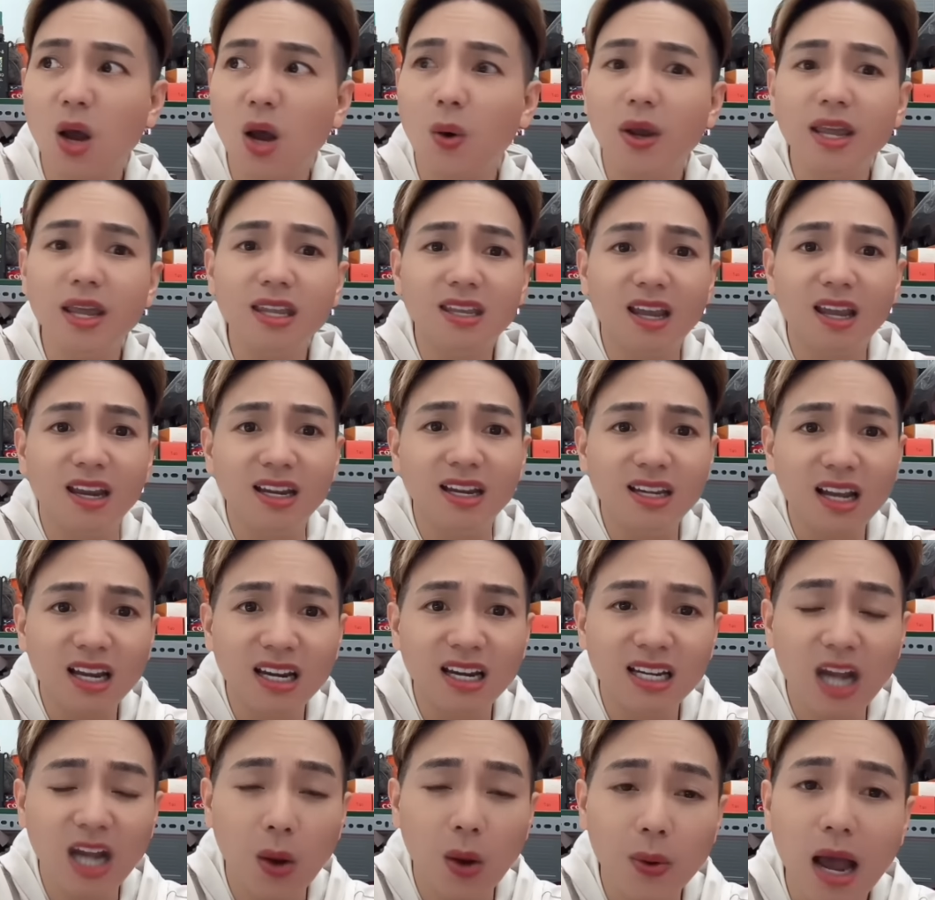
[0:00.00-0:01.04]
nói chị
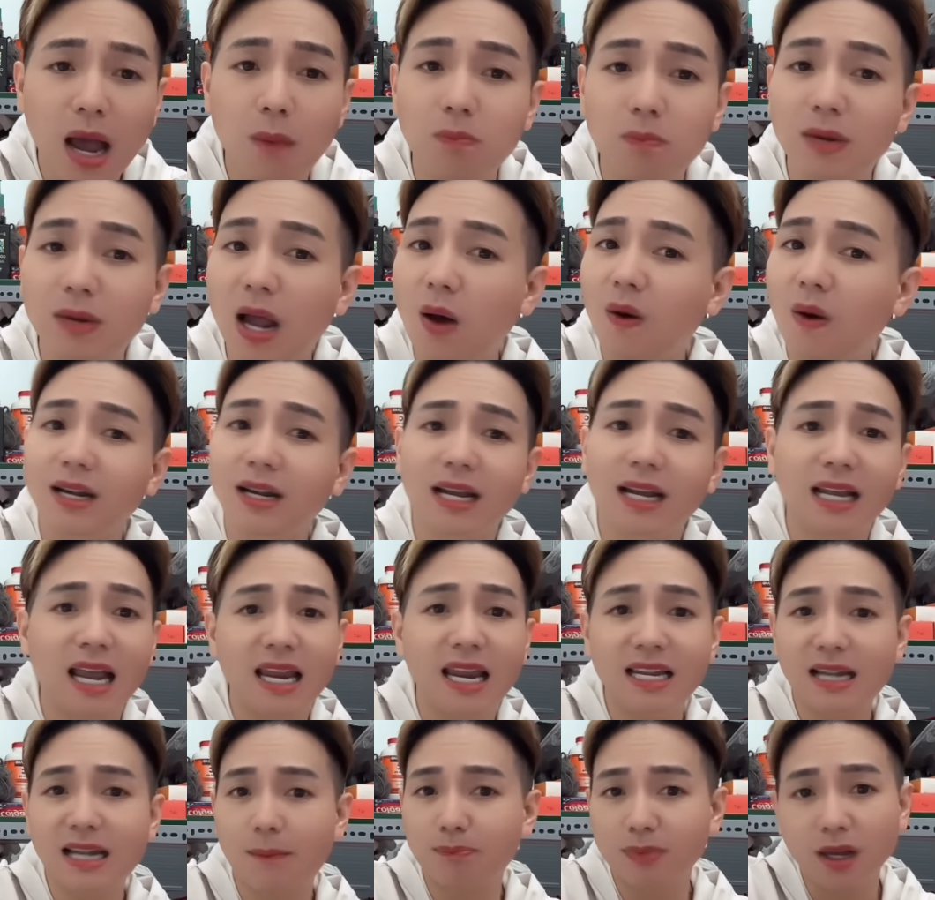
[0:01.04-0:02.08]
ni nói hồng loan là
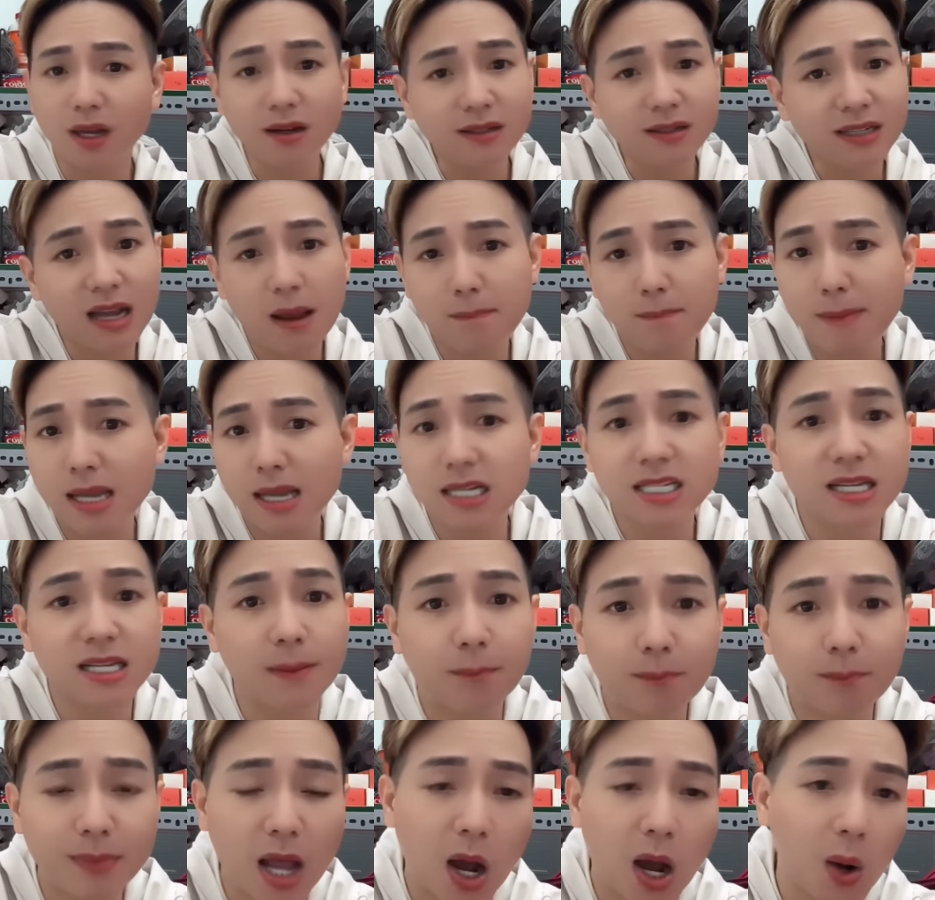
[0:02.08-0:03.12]
ngay lập tức là bị
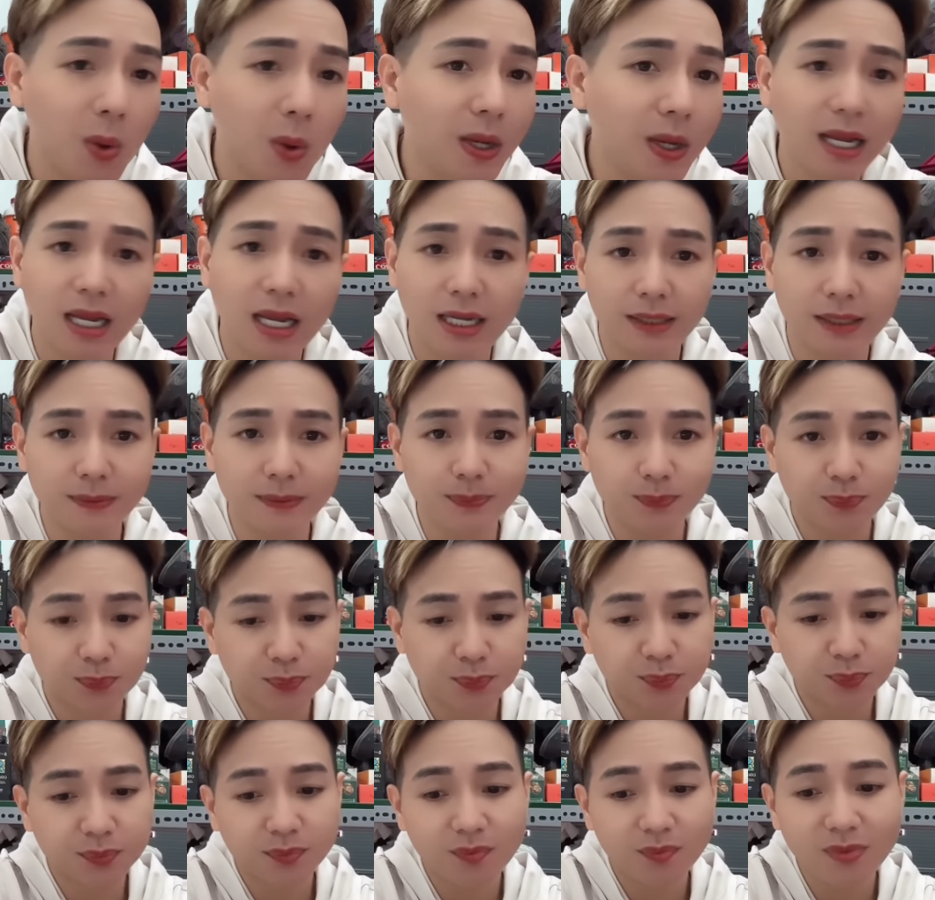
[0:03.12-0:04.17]
sụp đổ liền
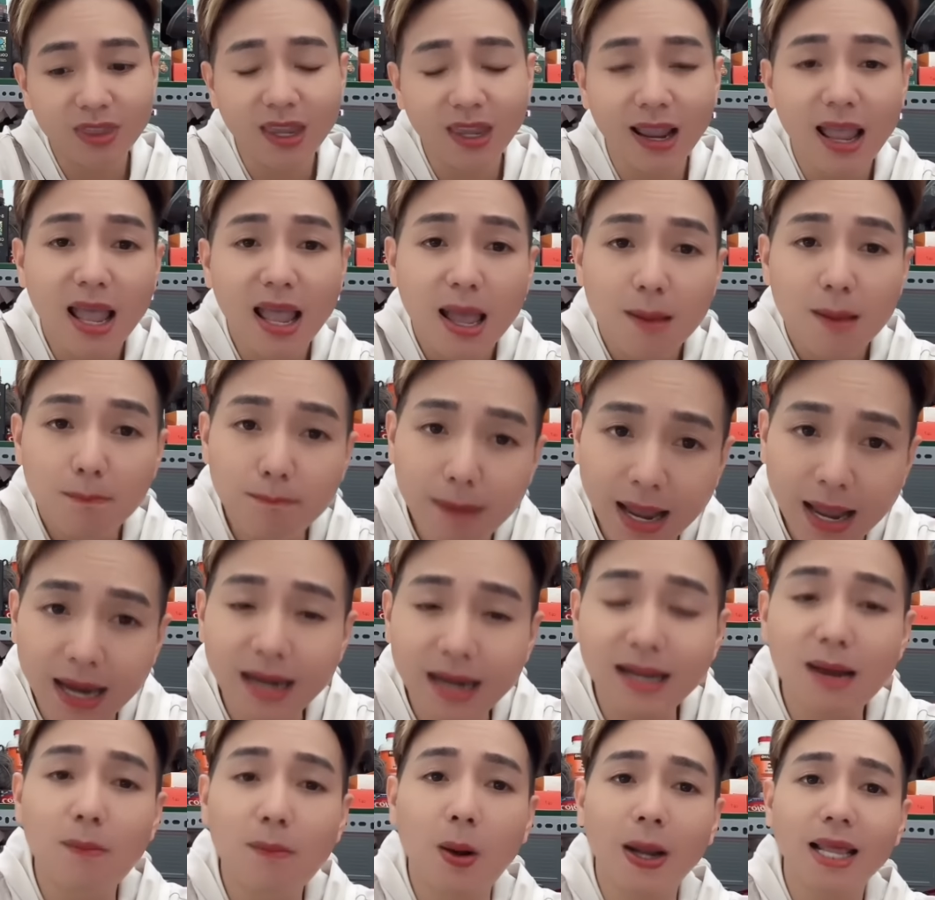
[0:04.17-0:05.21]
mày
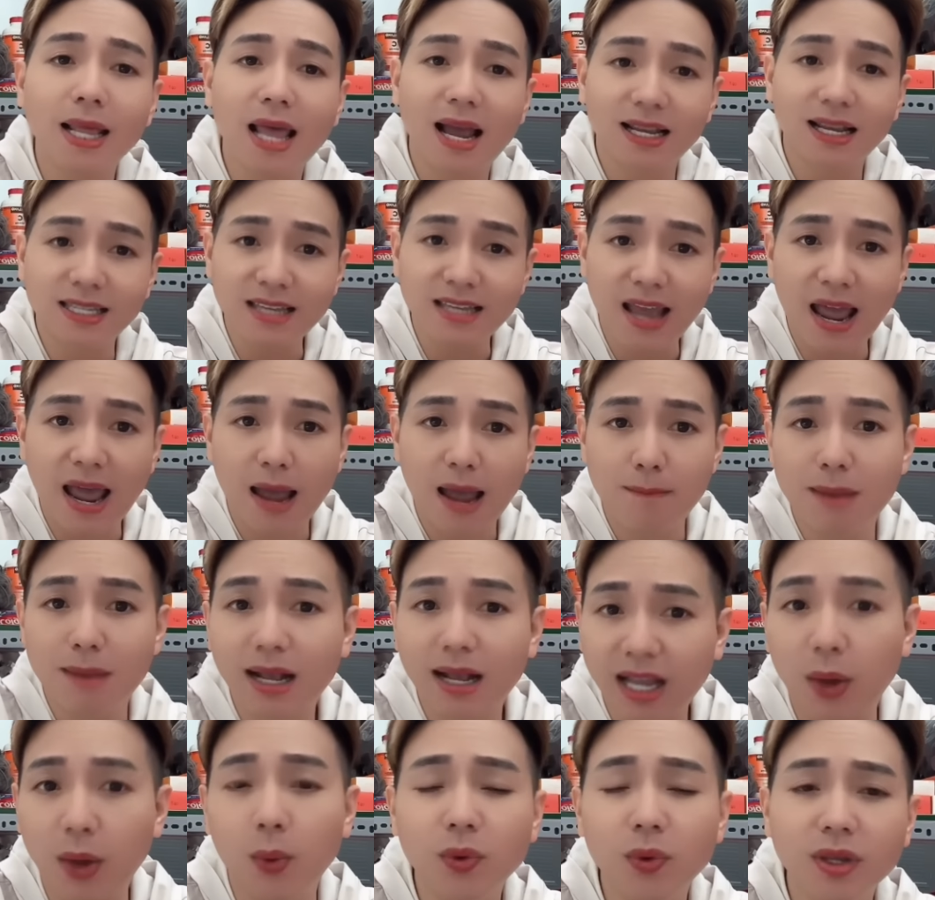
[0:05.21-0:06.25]
là một cái thằng già mà
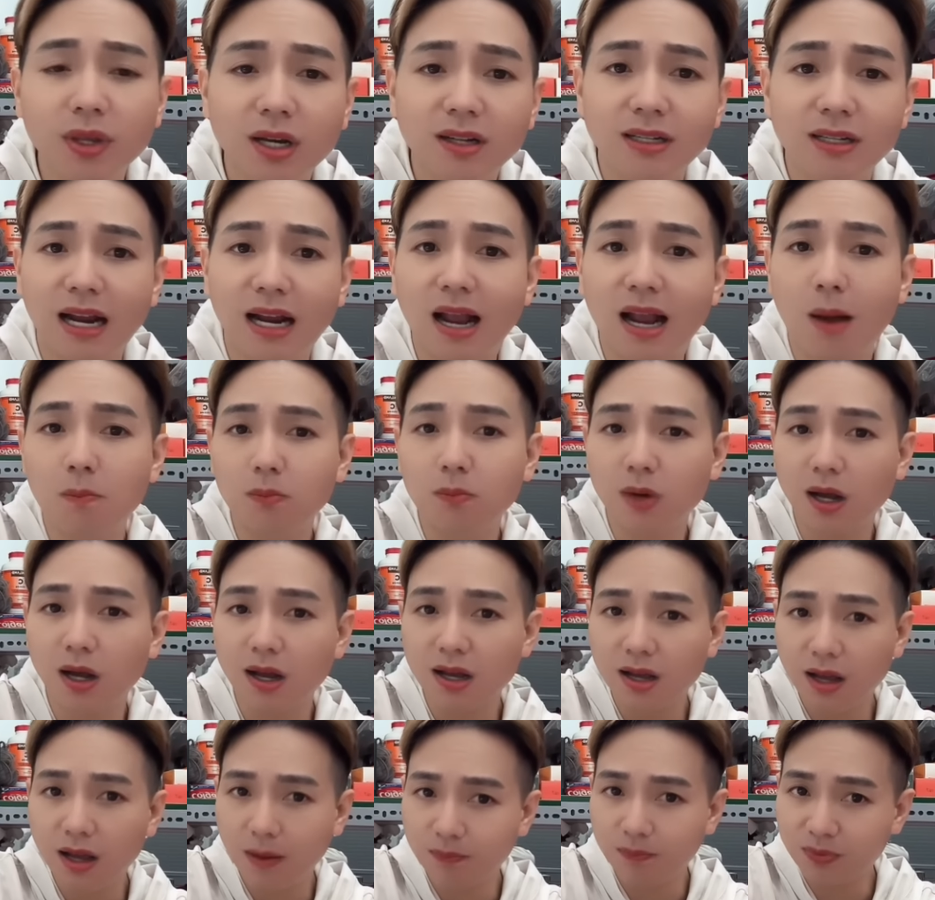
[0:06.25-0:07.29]
kiểu như là không có
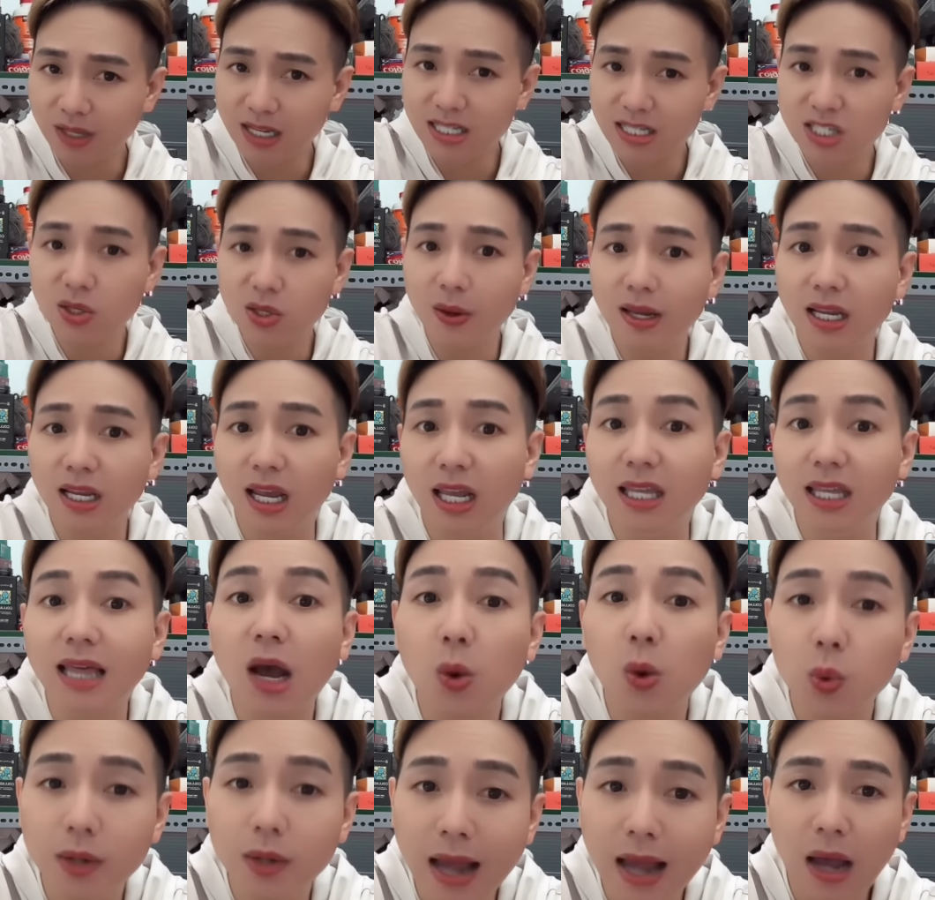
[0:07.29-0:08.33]
um, suy nghĩ
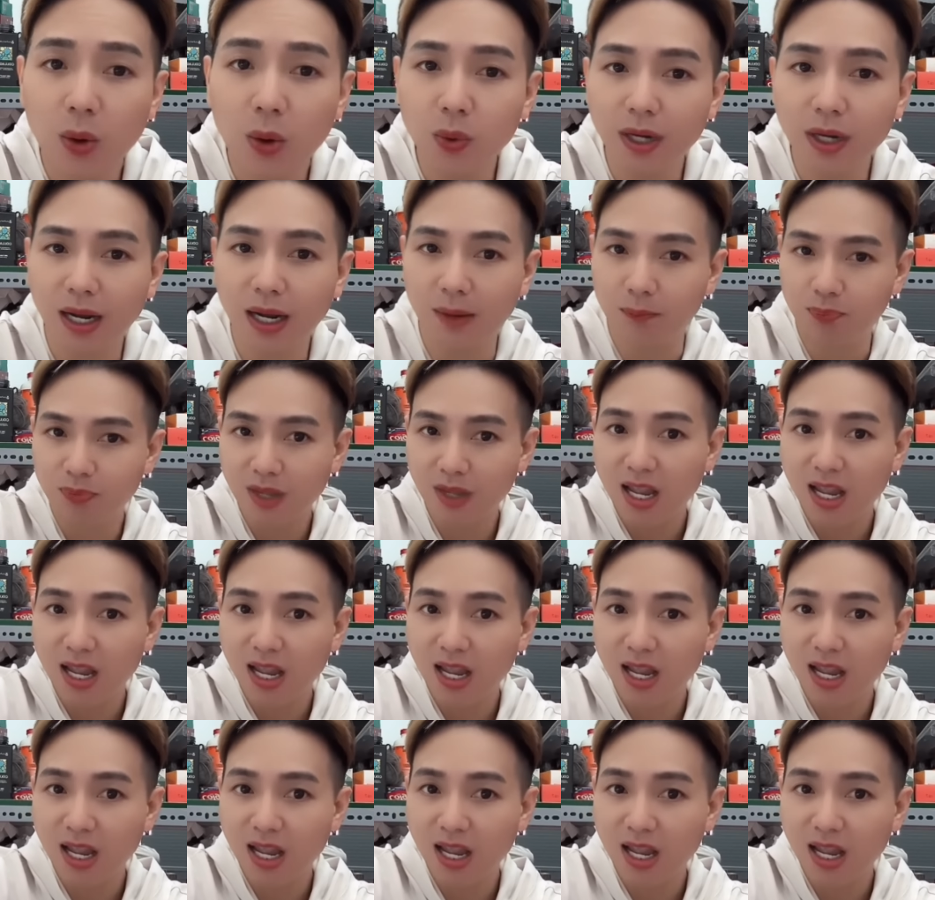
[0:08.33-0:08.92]
thấu đáo nè